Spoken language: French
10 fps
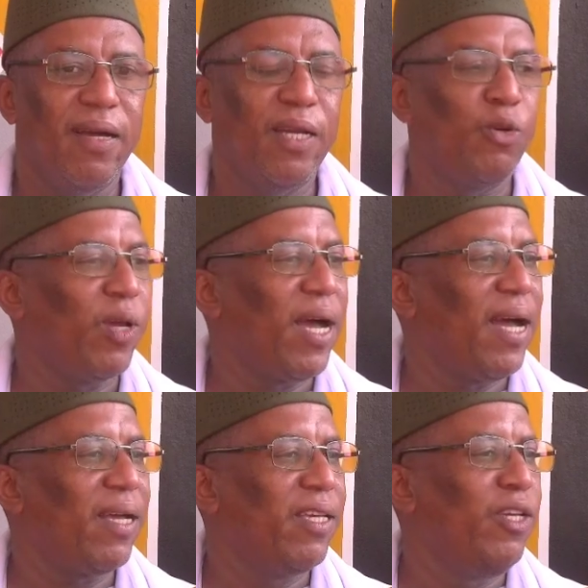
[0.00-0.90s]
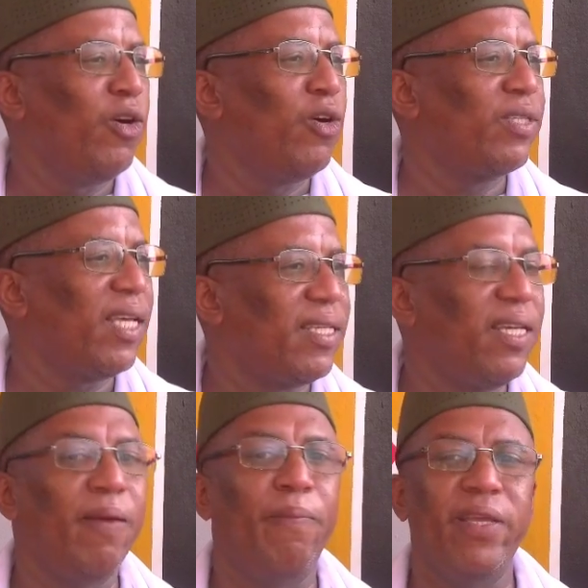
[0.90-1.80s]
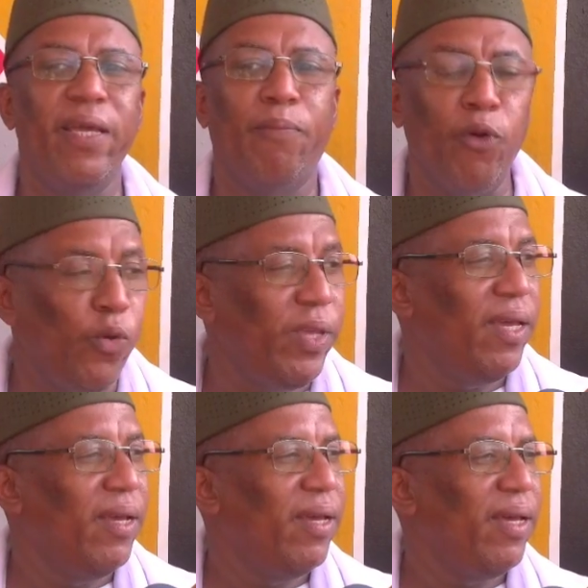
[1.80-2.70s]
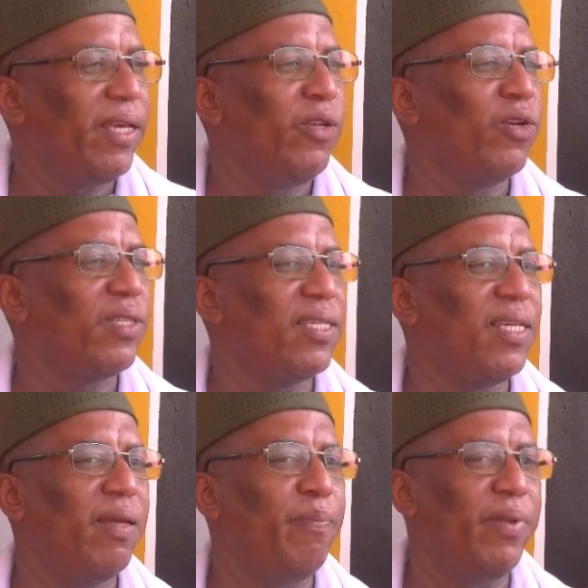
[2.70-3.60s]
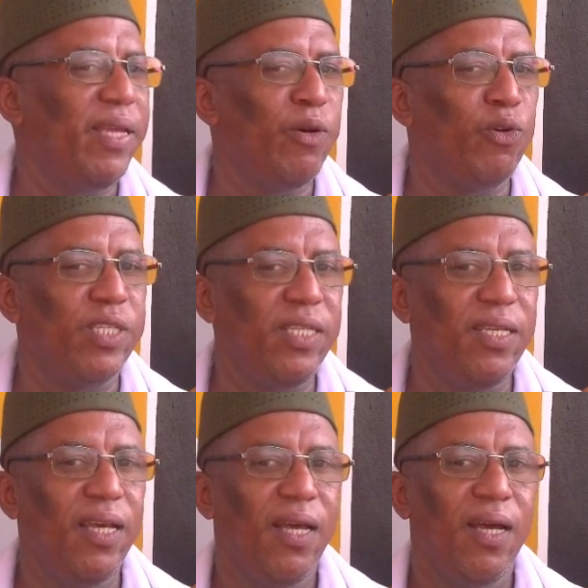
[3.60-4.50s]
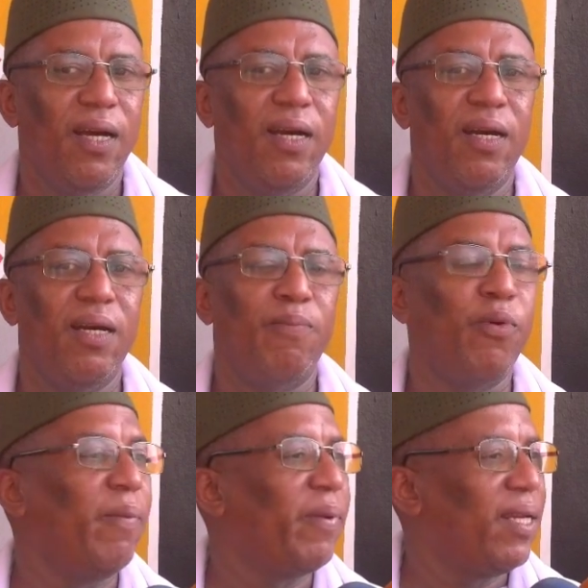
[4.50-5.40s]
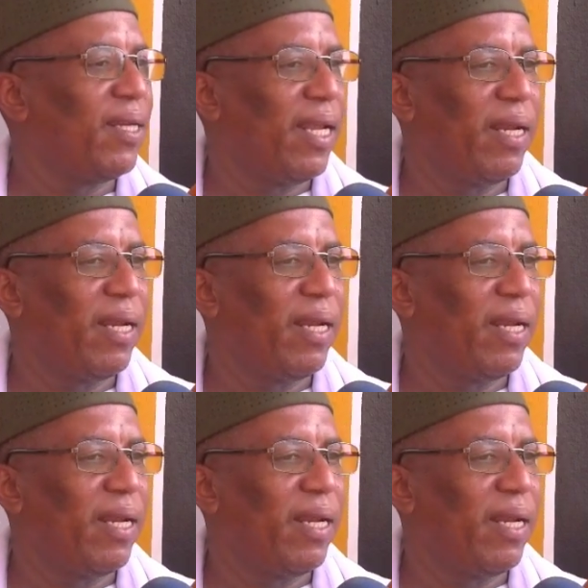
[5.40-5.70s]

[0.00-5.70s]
en tout cas qui n'ont cessé de prier pour lui et qui n'ont cessé de prier aussi pour le président de la